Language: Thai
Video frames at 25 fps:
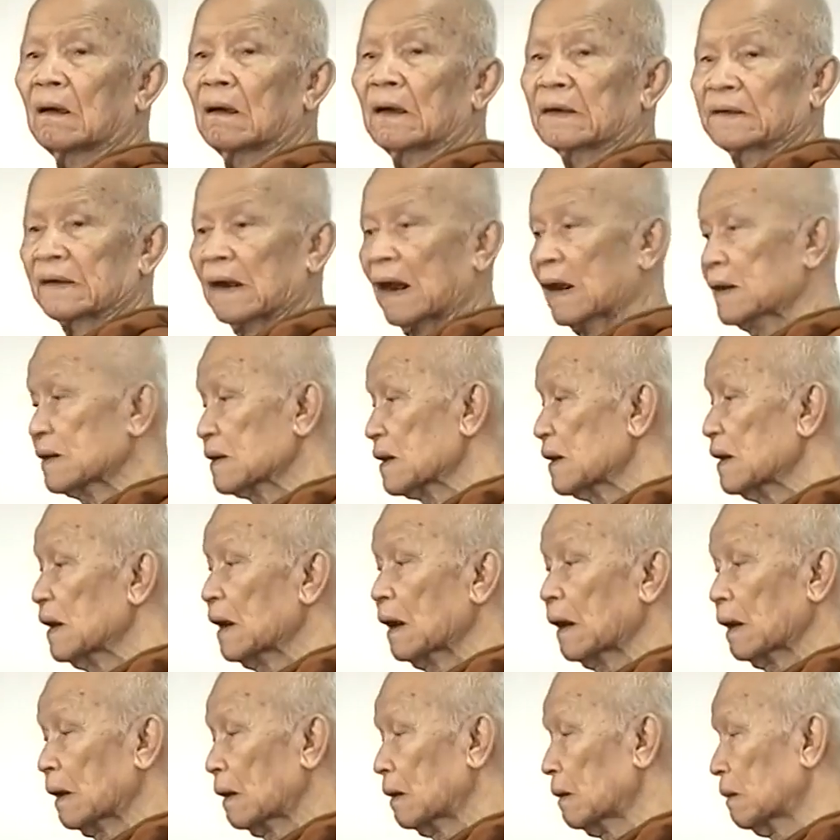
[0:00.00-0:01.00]
อาจารย์เกี
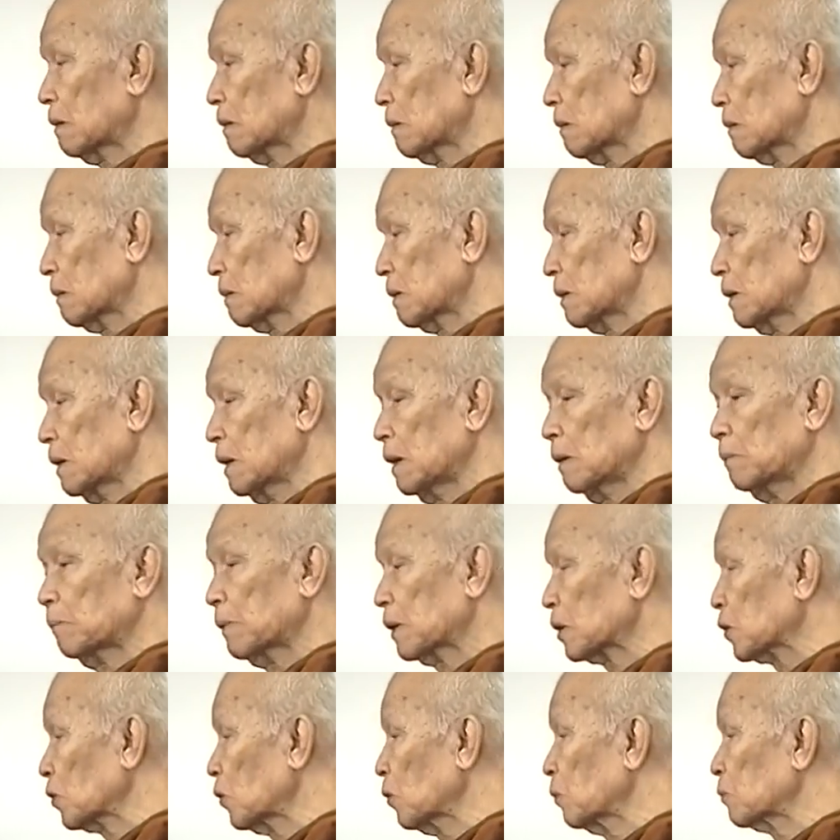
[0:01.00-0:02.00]
ยที่ป
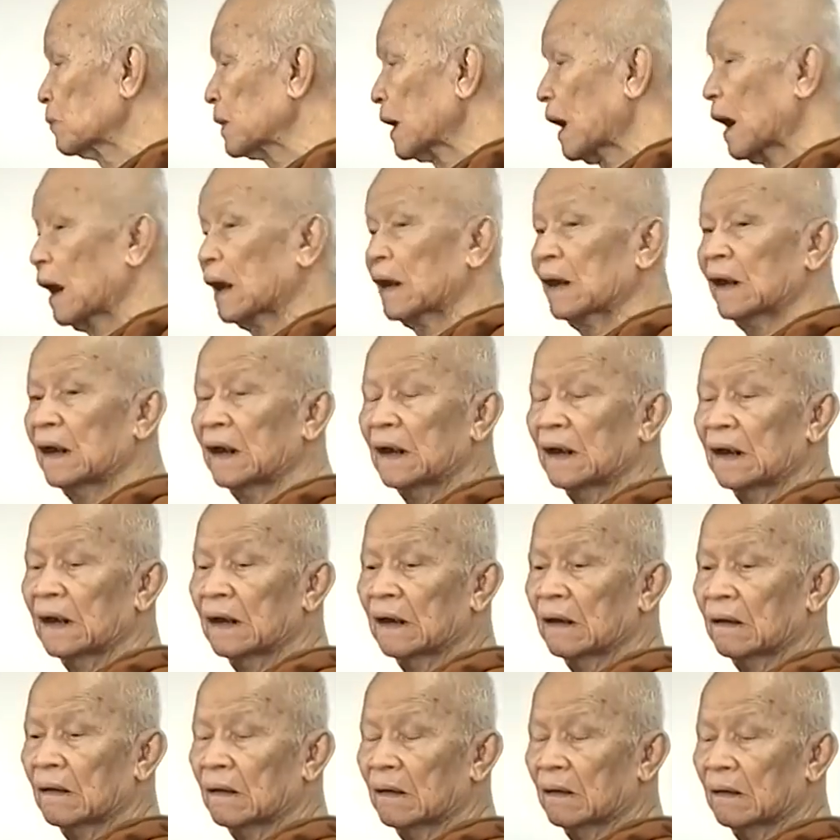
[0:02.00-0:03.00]
ทุมธานี
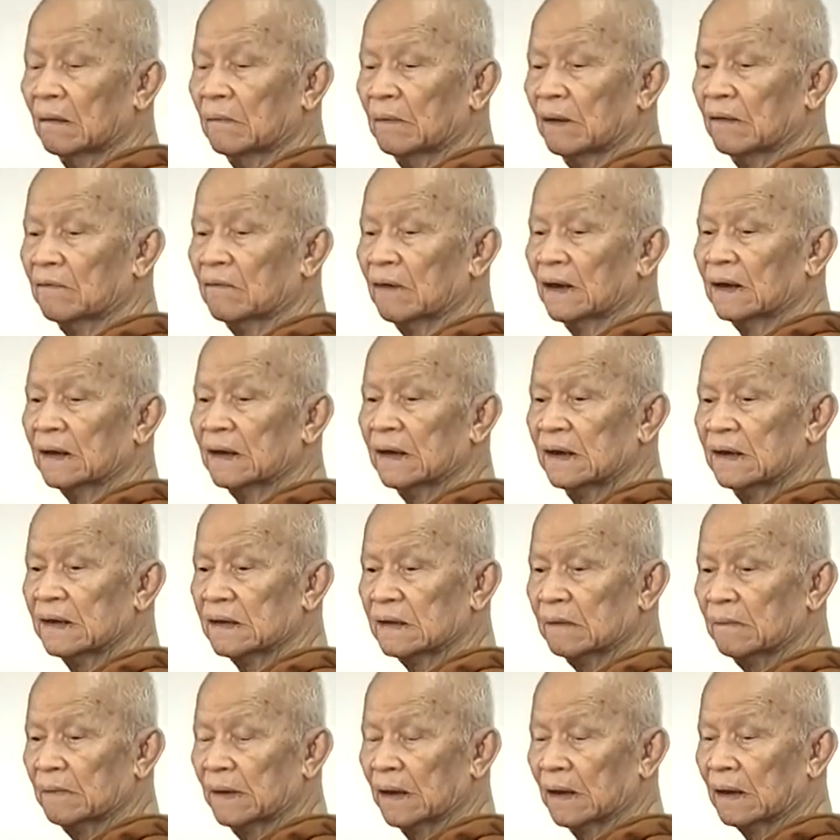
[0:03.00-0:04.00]
เป็นวันที่
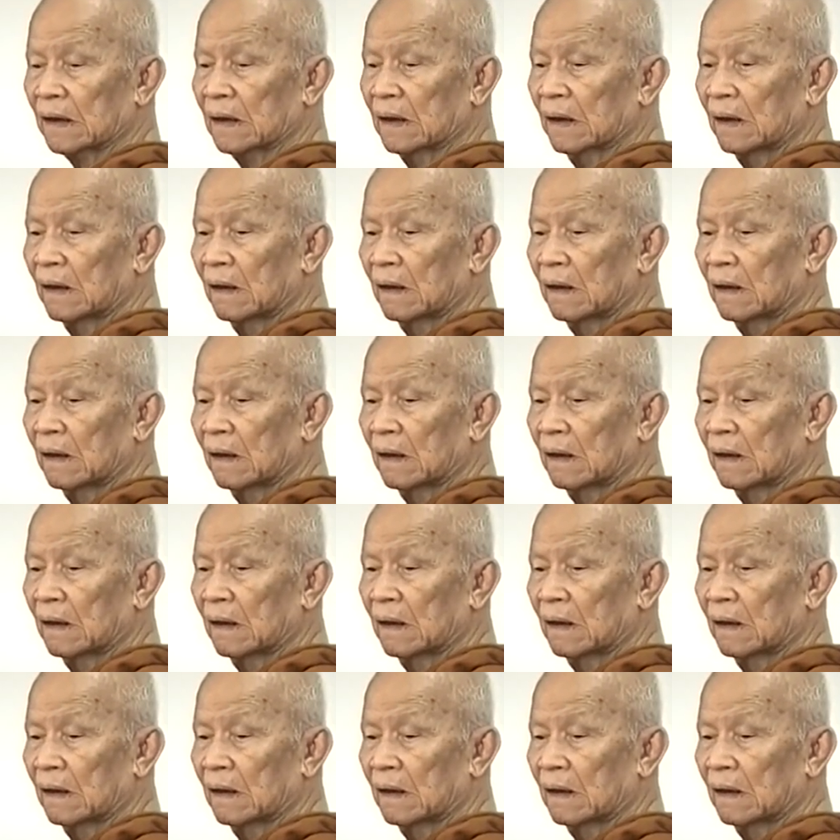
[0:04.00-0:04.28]
สิบเอ็ด